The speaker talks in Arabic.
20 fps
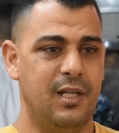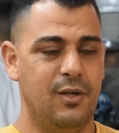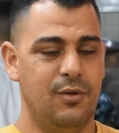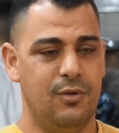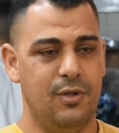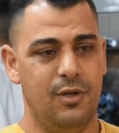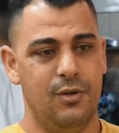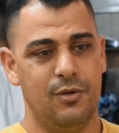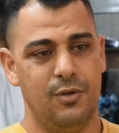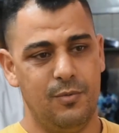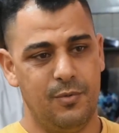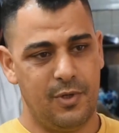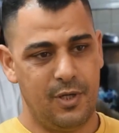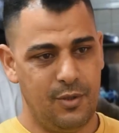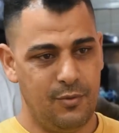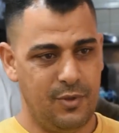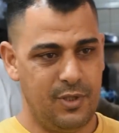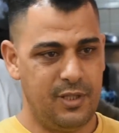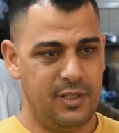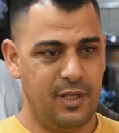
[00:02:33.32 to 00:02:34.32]
كاوكاو
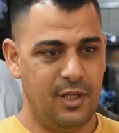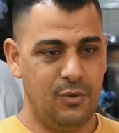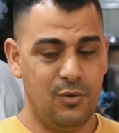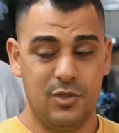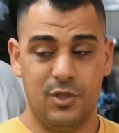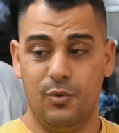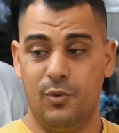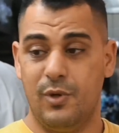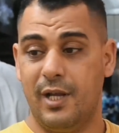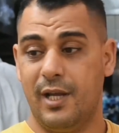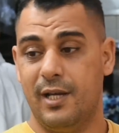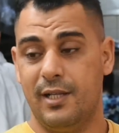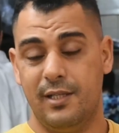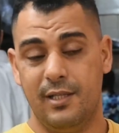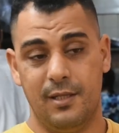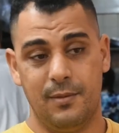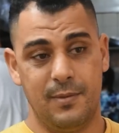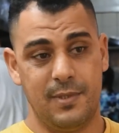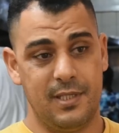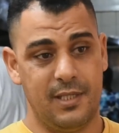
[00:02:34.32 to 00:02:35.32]
البريوات ديال اللوز الورقه
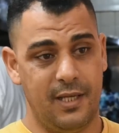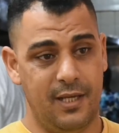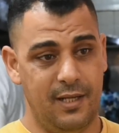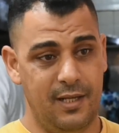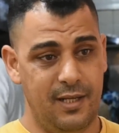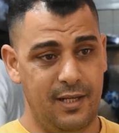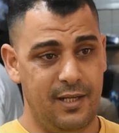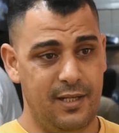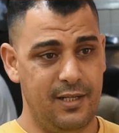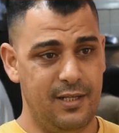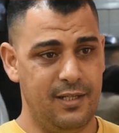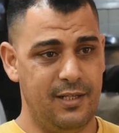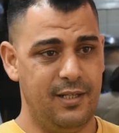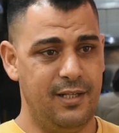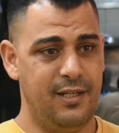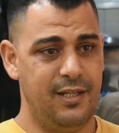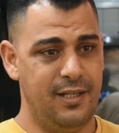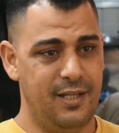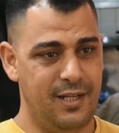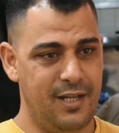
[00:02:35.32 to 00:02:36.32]
ديال البسطيله
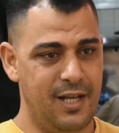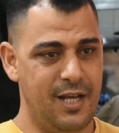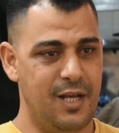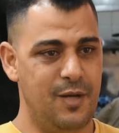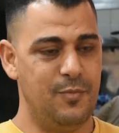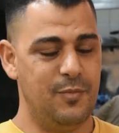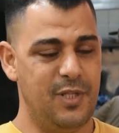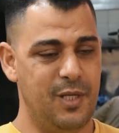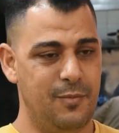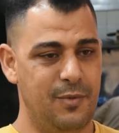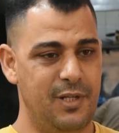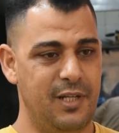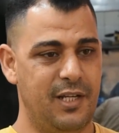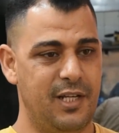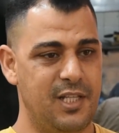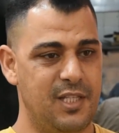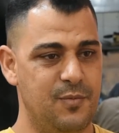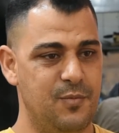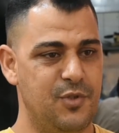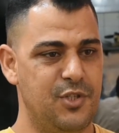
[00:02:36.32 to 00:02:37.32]
اللي هي الاهم دابا اللي
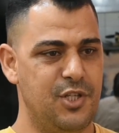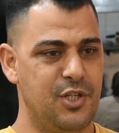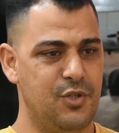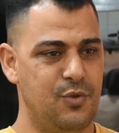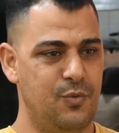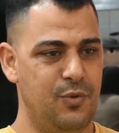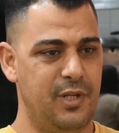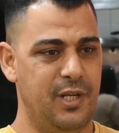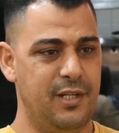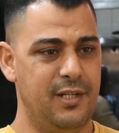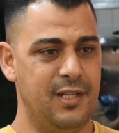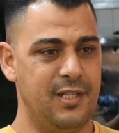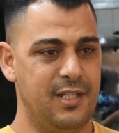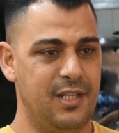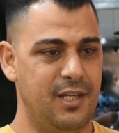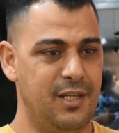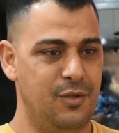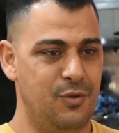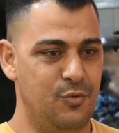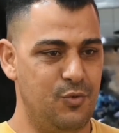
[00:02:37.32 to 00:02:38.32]
كتمشى شويه الناس
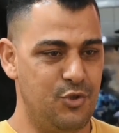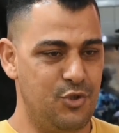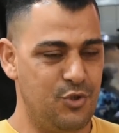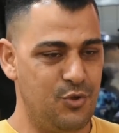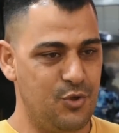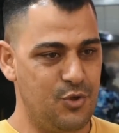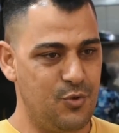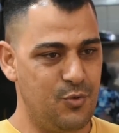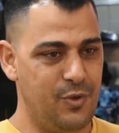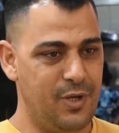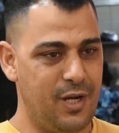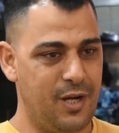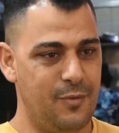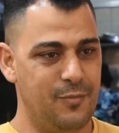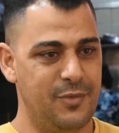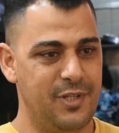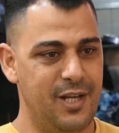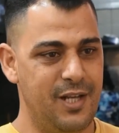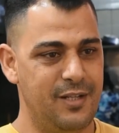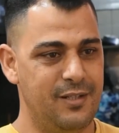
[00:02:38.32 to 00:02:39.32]
كيوجدوا شويه
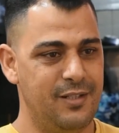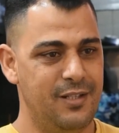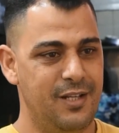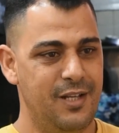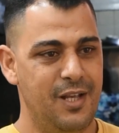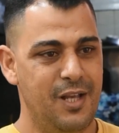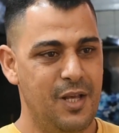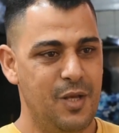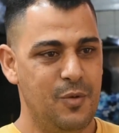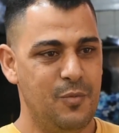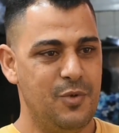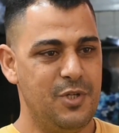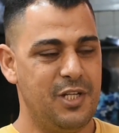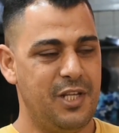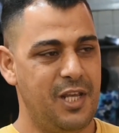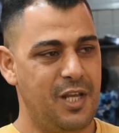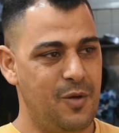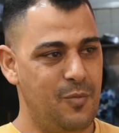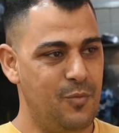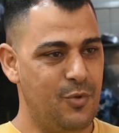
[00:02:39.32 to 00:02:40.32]
رمضان باش
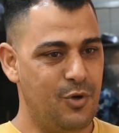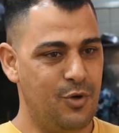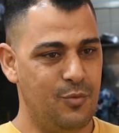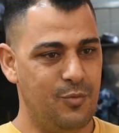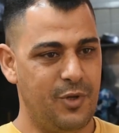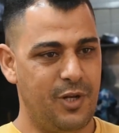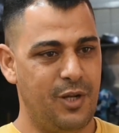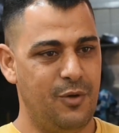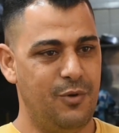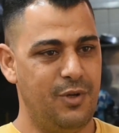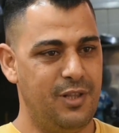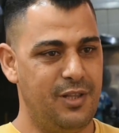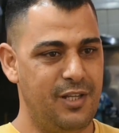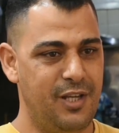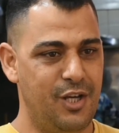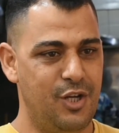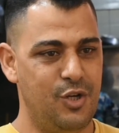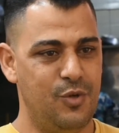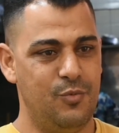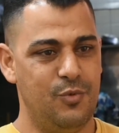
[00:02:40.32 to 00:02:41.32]
كيعمروا البريوات
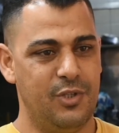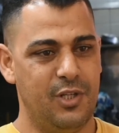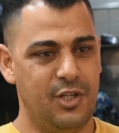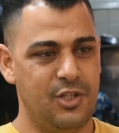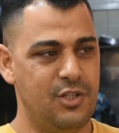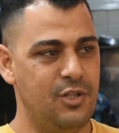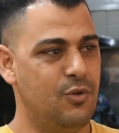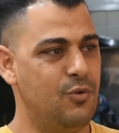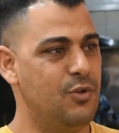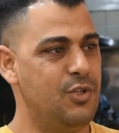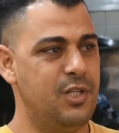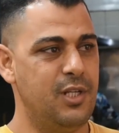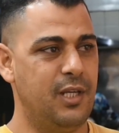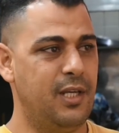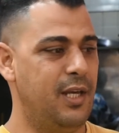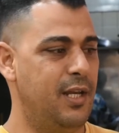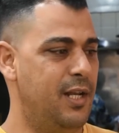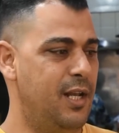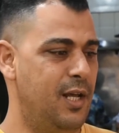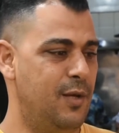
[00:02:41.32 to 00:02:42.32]
ديالهم وداك الشيء كلشي
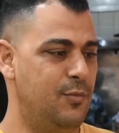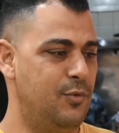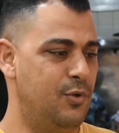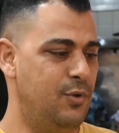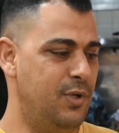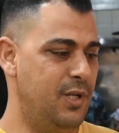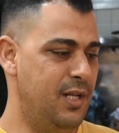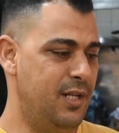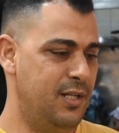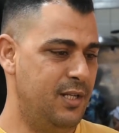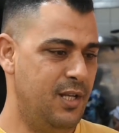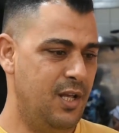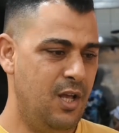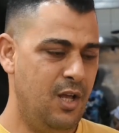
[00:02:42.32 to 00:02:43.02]
كاين الحمد لله